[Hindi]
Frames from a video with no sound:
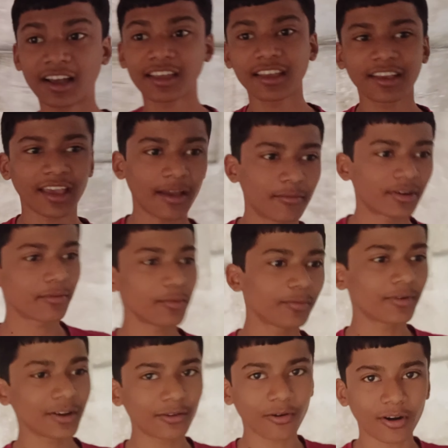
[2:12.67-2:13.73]
था कि कैमरे में
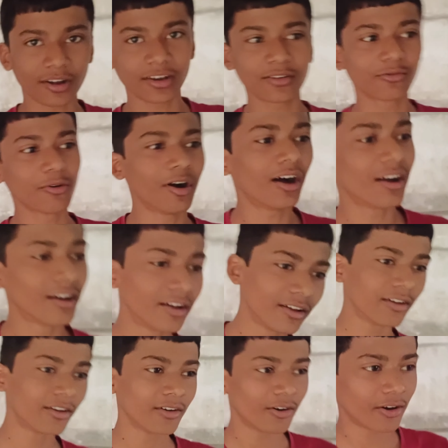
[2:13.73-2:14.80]
भी रिकॉर्ड नहीं हुआ
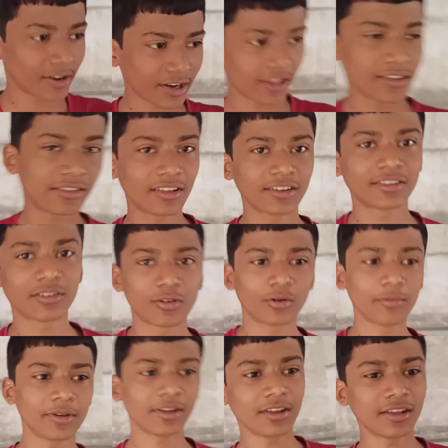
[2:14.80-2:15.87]
और गाइस इधर देखो
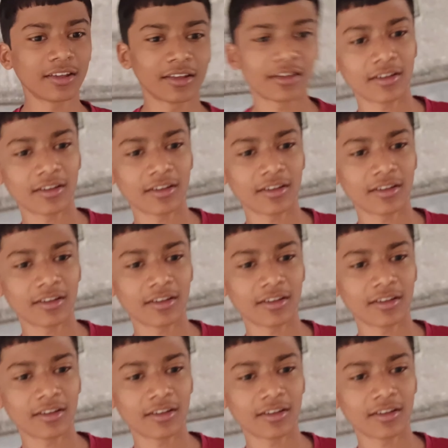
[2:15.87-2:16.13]
मेरी